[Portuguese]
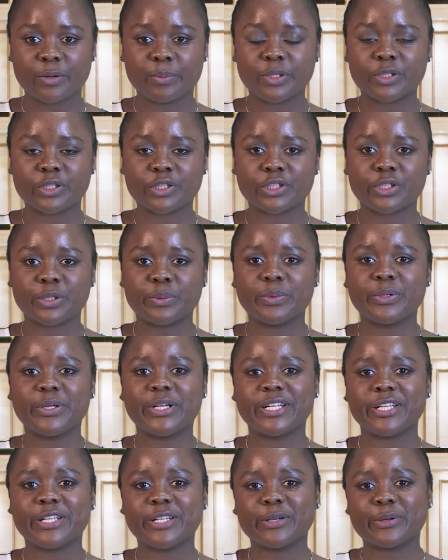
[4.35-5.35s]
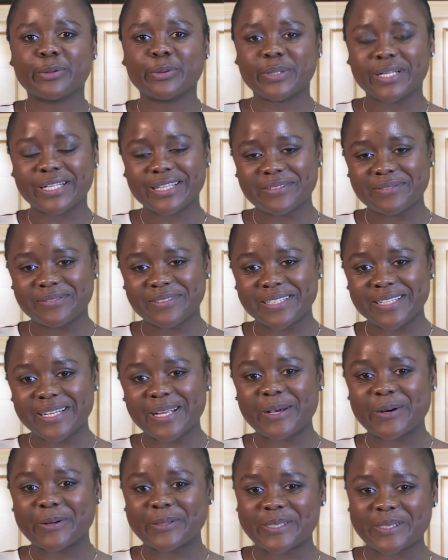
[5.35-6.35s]
uma testemunha de cura
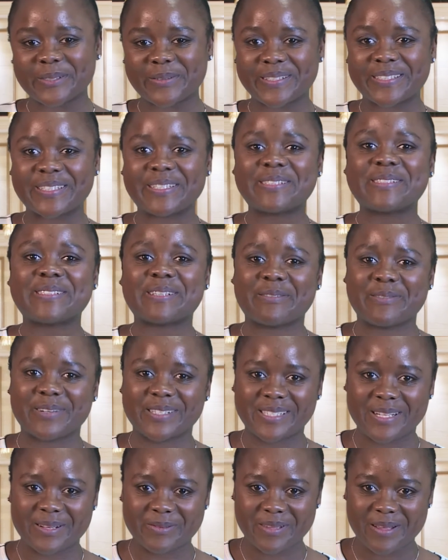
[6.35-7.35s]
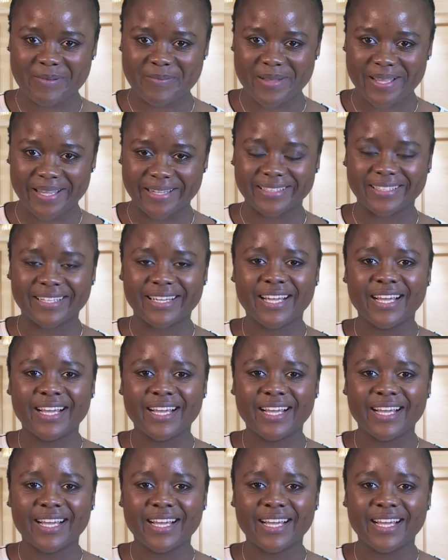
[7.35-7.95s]
divina e, consequente, salvação também.